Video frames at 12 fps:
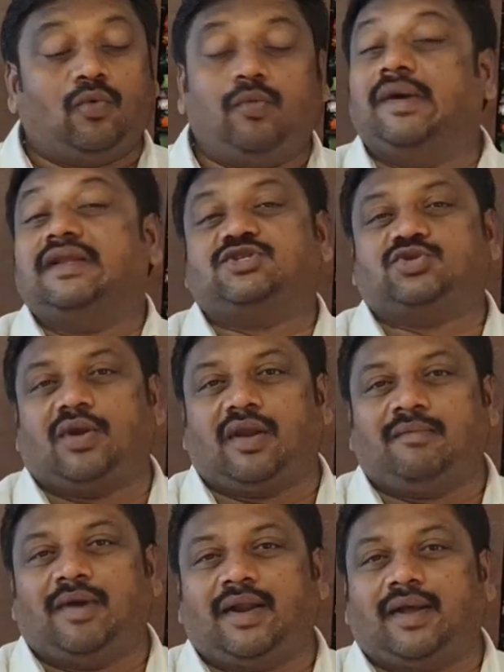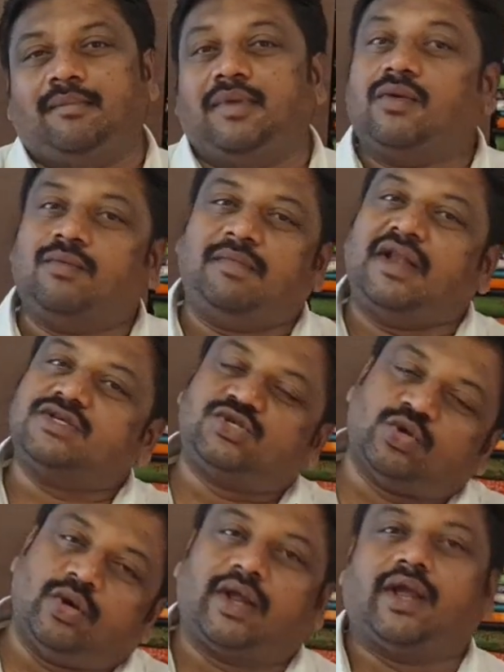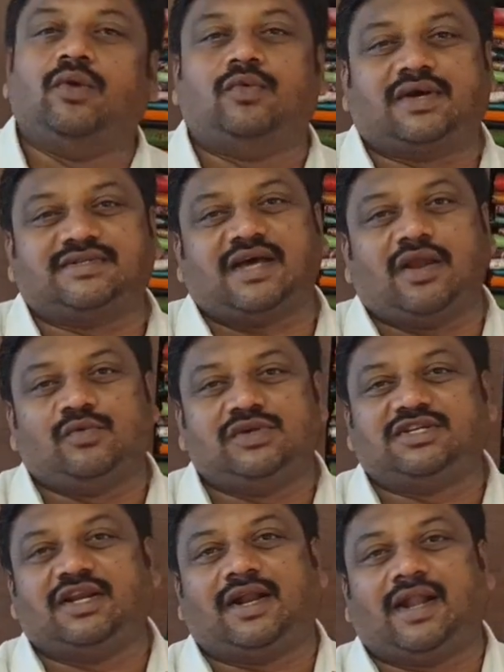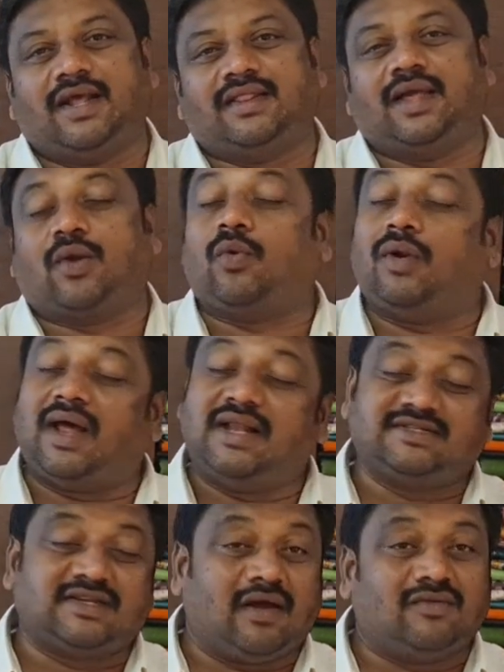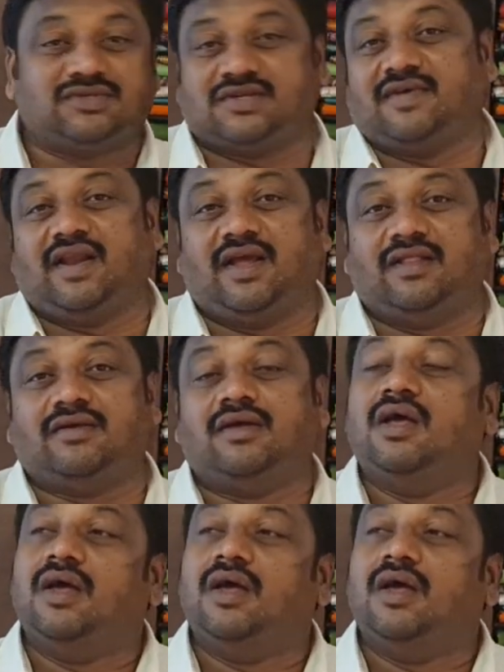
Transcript: ఉమెన్ స్టోర్ అనమాట మీరు మన స్టోర్కి ఒకసారి వచ్చినట్లయితే కొనాల్సిన అవసరమే లేదు